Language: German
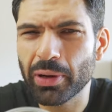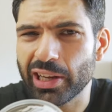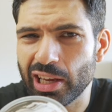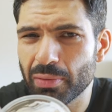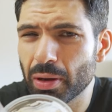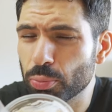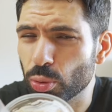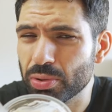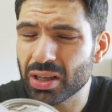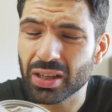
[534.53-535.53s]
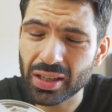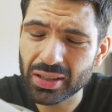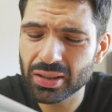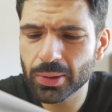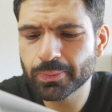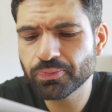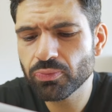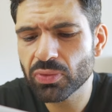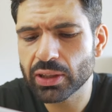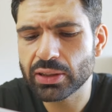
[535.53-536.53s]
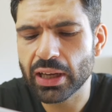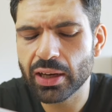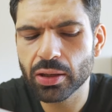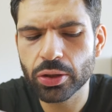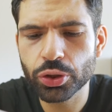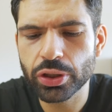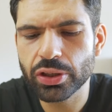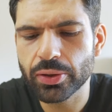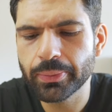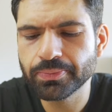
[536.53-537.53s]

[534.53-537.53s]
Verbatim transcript: man eher mal probieren als die andere Geschichte.